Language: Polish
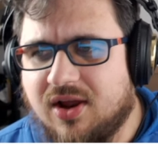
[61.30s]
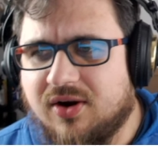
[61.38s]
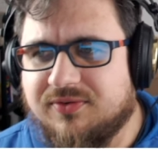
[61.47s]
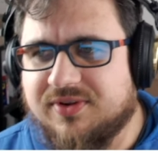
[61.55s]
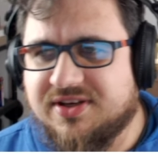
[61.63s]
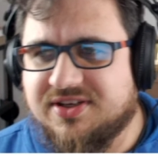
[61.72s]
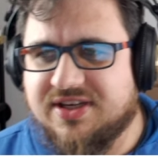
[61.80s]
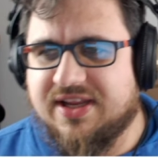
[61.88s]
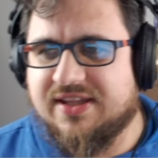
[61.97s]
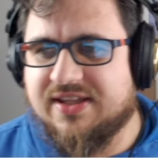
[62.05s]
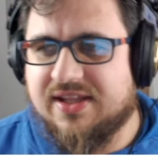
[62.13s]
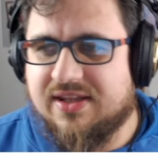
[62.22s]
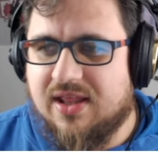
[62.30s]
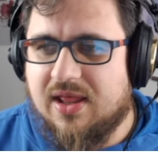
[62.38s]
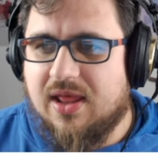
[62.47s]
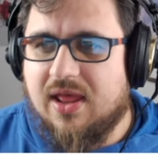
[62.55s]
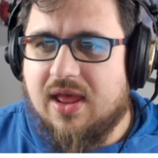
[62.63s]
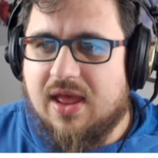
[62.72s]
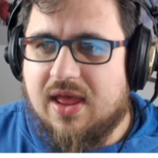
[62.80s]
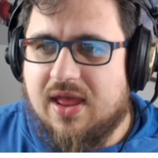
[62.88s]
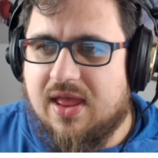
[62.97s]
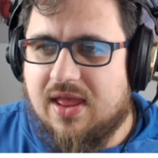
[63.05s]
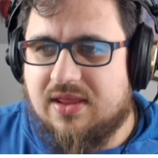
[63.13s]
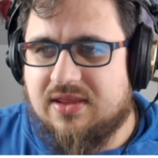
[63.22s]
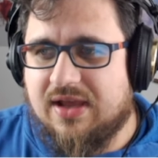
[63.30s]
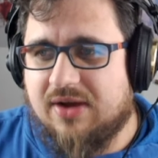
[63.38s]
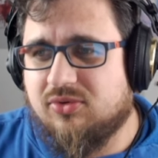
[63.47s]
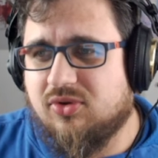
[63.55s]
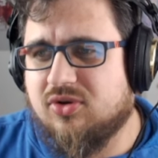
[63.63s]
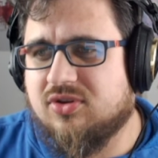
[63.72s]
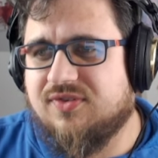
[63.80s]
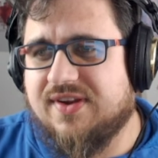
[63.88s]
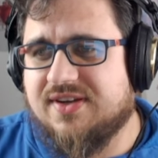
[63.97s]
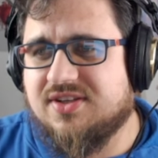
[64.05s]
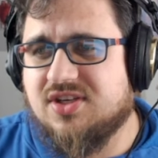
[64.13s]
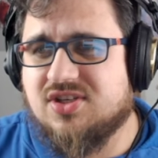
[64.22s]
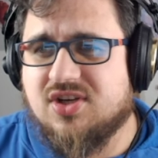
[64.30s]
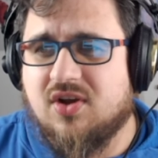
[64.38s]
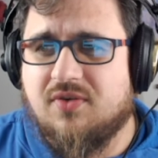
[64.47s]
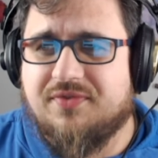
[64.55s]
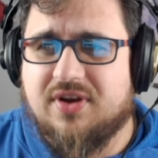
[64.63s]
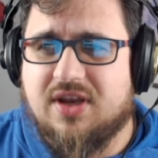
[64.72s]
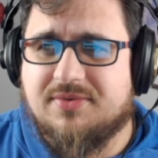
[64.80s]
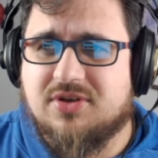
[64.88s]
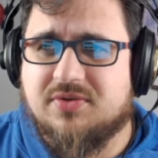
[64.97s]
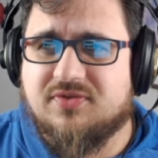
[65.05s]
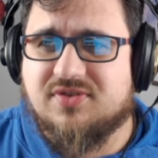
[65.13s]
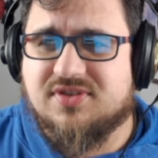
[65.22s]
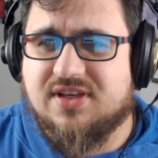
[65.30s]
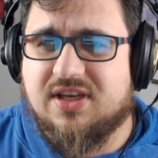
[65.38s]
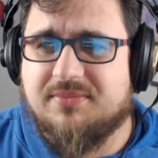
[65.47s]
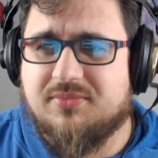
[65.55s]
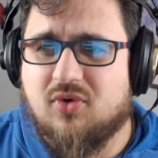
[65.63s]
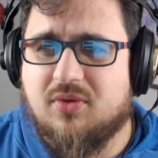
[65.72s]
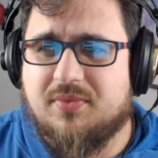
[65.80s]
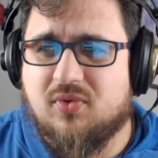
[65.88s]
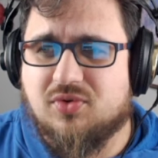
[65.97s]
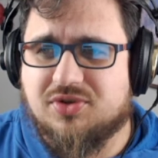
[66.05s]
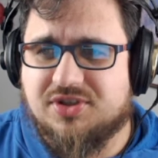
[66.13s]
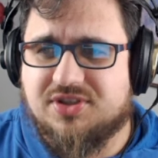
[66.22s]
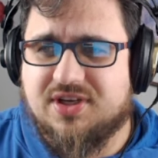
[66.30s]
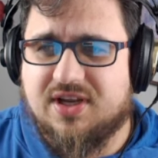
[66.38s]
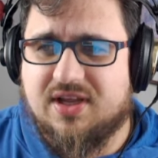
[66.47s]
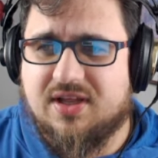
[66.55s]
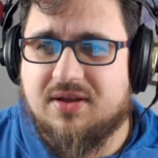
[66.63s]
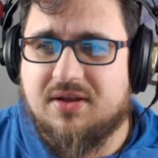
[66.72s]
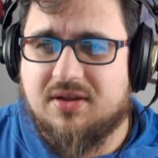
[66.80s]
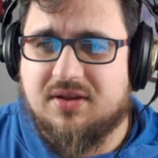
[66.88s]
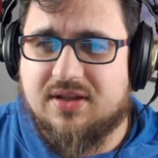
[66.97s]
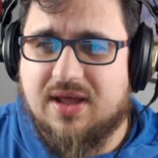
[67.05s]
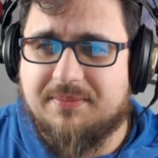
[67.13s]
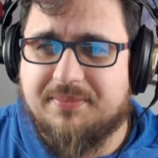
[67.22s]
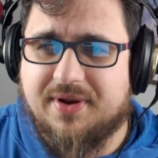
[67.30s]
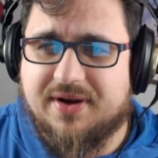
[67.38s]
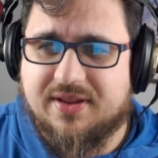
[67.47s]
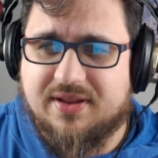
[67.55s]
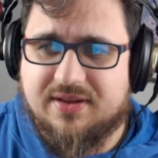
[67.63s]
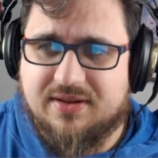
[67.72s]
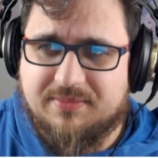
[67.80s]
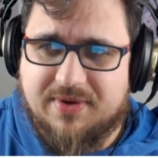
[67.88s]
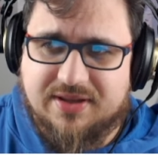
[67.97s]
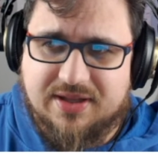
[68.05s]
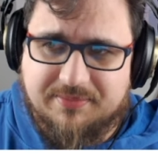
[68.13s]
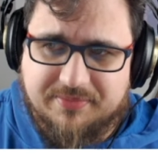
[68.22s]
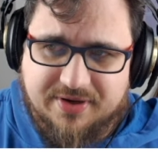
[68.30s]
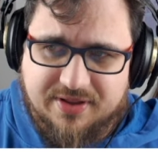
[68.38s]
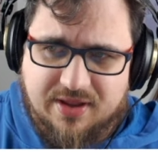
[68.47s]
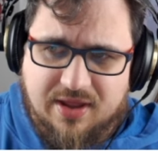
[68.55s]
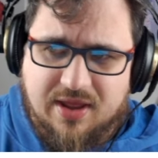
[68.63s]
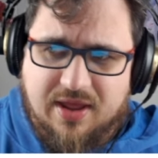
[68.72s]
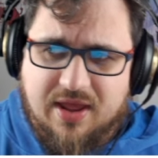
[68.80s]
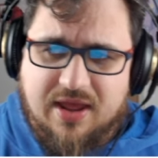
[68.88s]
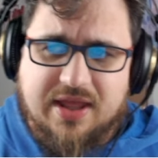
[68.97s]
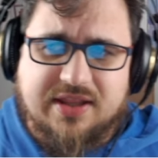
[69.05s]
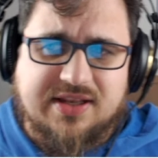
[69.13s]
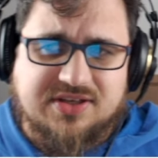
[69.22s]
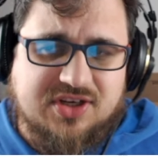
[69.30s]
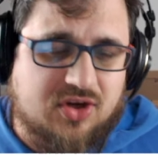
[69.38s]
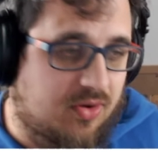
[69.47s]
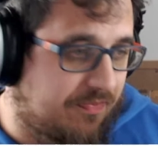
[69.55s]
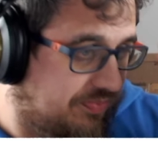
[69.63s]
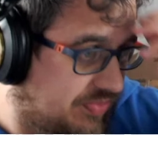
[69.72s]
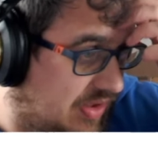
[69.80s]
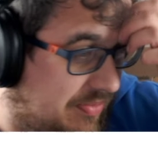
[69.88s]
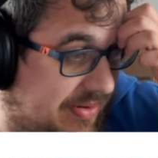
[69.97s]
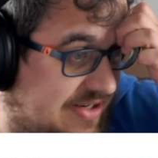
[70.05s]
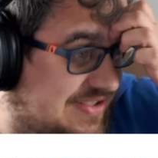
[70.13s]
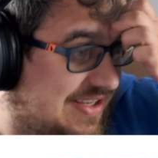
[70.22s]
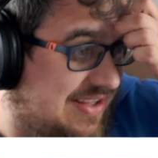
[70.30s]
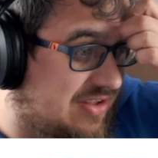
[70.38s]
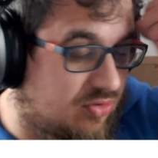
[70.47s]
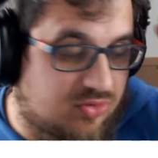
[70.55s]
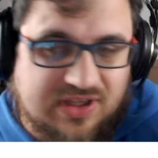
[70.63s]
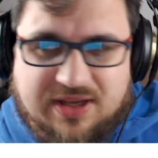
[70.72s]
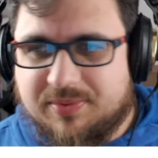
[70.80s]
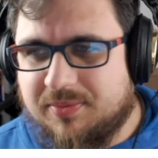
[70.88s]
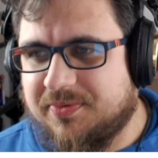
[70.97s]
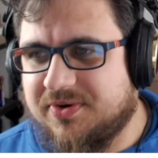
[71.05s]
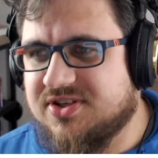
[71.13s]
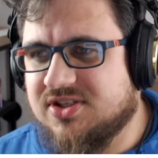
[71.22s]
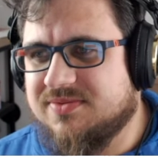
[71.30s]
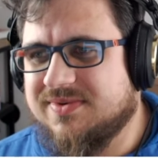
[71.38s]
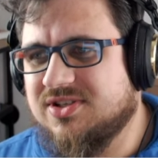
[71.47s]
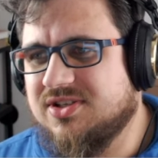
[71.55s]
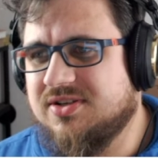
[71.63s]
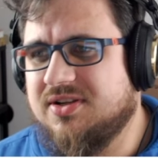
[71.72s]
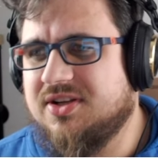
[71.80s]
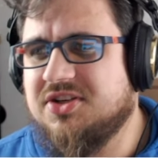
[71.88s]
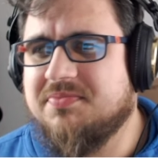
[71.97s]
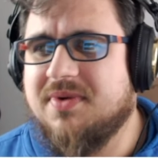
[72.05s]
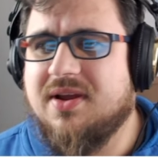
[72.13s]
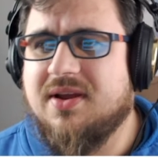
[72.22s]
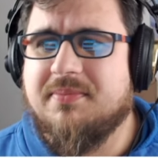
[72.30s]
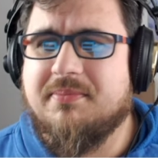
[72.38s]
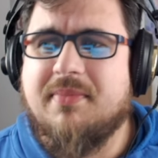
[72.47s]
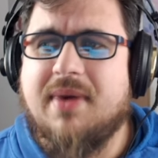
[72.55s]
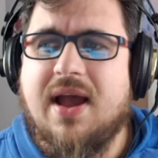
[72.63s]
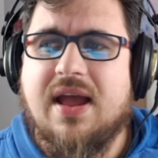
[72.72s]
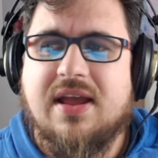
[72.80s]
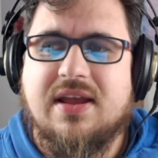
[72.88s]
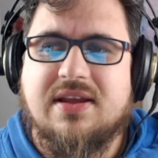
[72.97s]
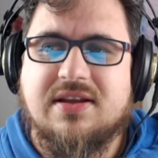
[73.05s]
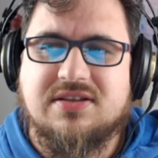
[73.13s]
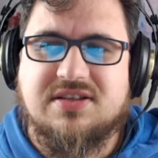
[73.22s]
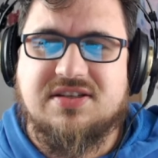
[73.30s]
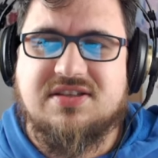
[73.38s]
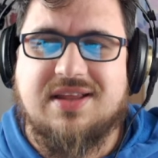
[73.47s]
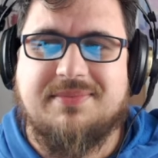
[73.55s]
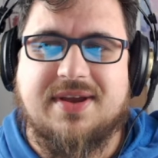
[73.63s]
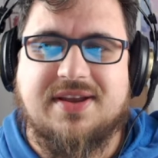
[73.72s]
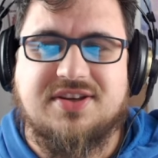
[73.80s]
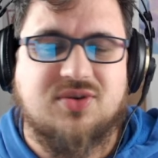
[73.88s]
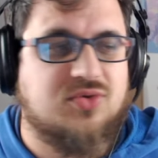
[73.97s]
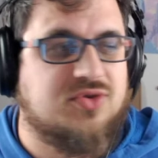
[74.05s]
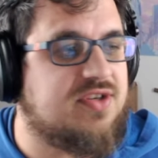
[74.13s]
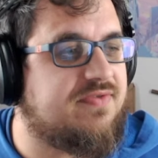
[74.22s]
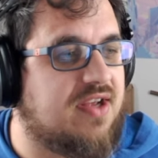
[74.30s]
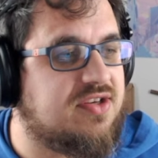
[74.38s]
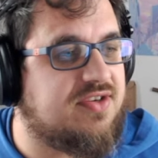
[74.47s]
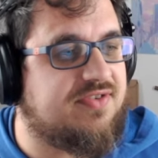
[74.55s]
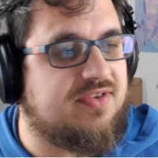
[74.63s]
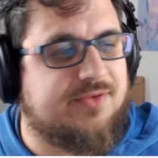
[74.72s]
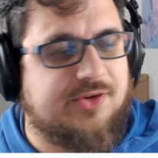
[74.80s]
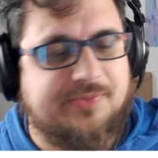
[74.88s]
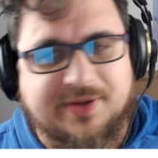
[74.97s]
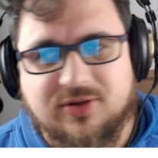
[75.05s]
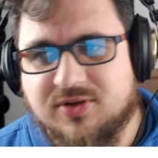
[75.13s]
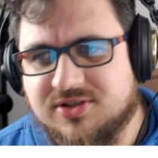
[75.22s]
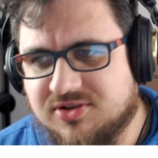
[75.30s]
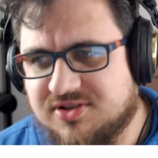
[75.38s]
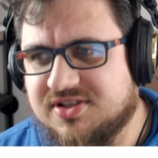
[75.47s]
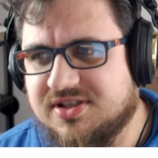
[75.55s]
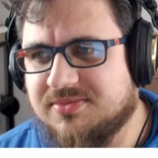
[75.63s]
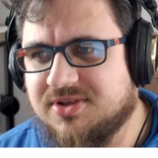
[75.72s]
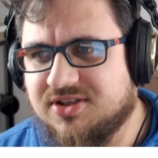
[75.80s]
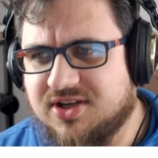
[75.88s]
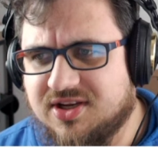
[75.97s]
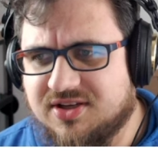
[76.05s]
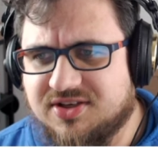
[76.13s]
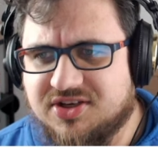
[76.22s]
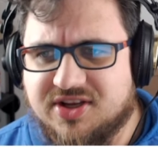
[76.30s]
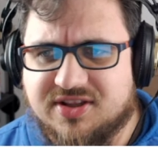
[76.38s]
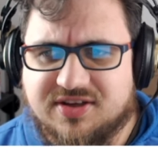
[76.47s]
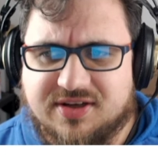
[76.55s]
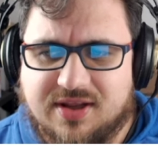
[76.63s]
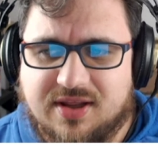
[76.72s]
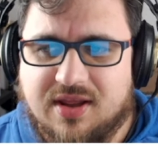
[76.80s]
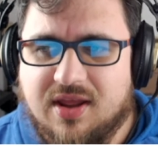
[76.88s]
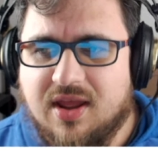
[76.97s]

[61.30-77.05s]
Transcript: równa się 1. E, I autor twierdzi, że o wiele lepszym rozwiązaniem byłoby użycie number my number. E, dlaczego? Parse int tutaj po pierwsze jak zobaczyliśmy ma system jaki się używa, czyli w tym przypadku jest to system dziesiętny,